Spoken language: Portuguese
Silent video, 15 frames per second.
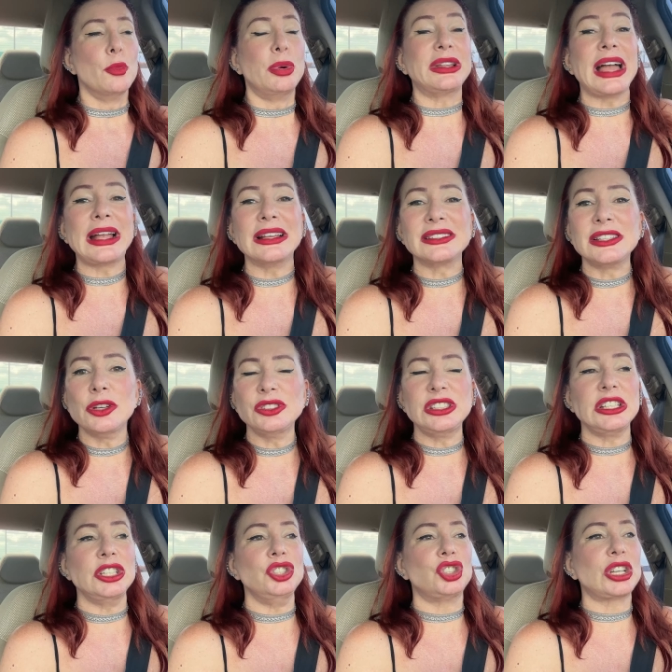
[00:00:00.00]
Porque a questão é o
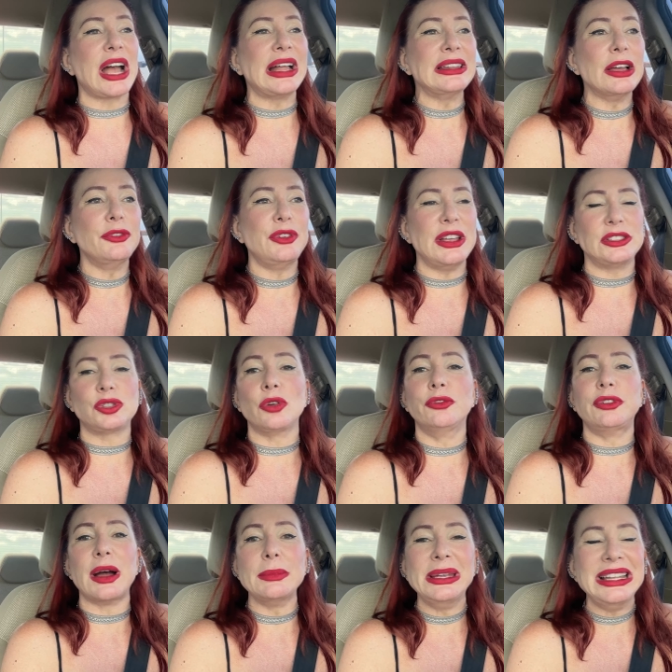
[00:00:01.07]
seguinte, cada vez que um
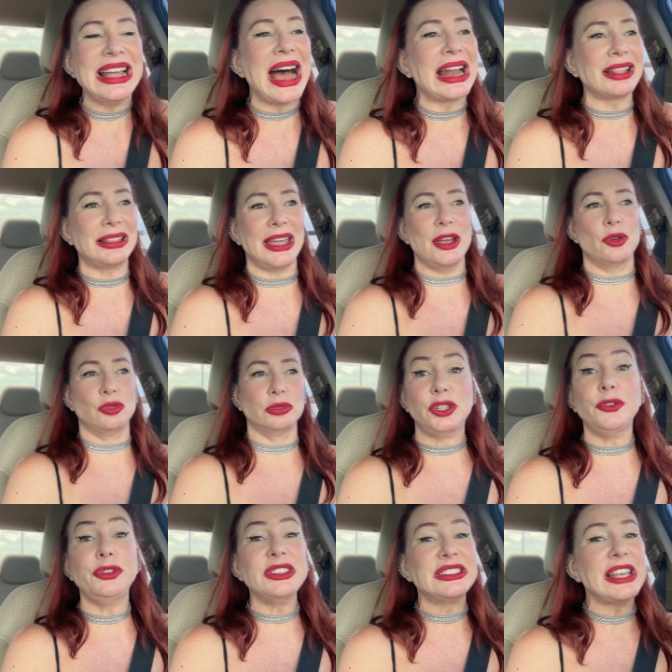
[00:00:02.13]
familiar teu
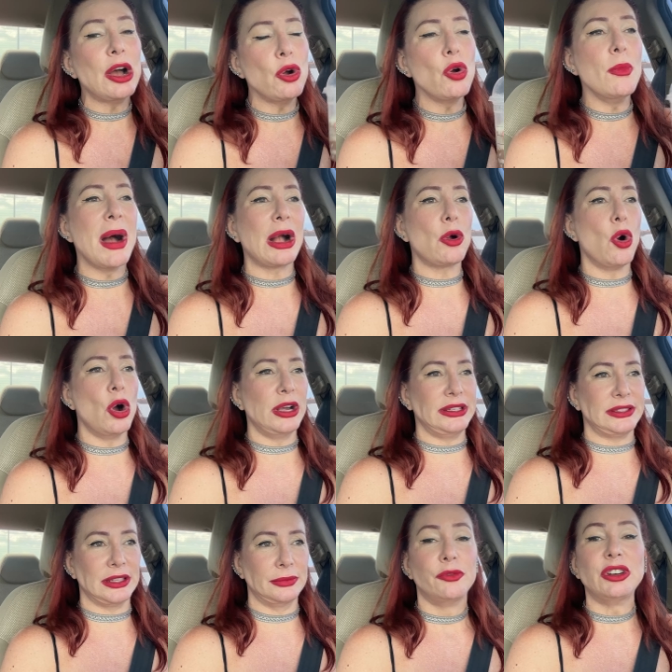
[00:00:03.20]
te fizer alguma
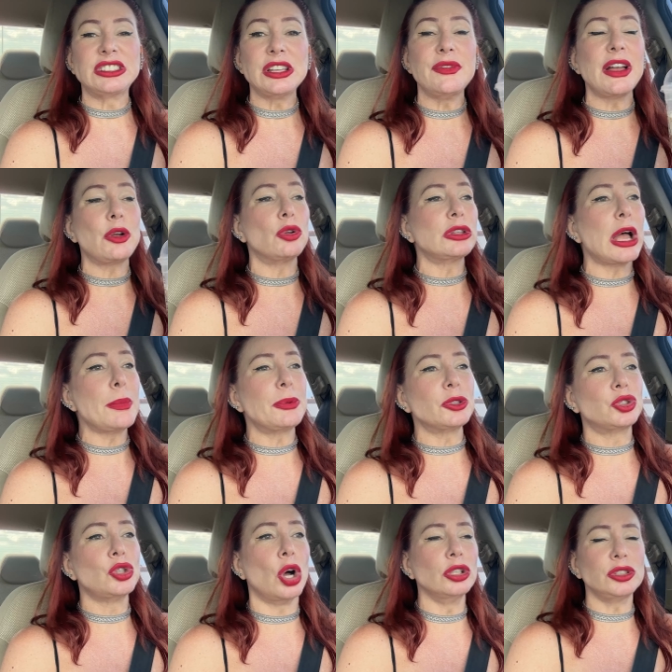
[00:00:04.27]
coisa, você vai contar para
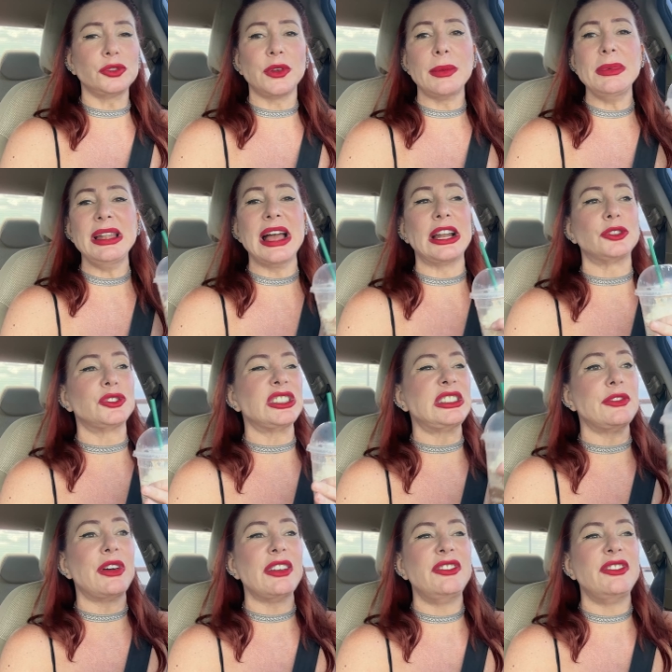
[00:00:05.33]
os outros familiares, você vai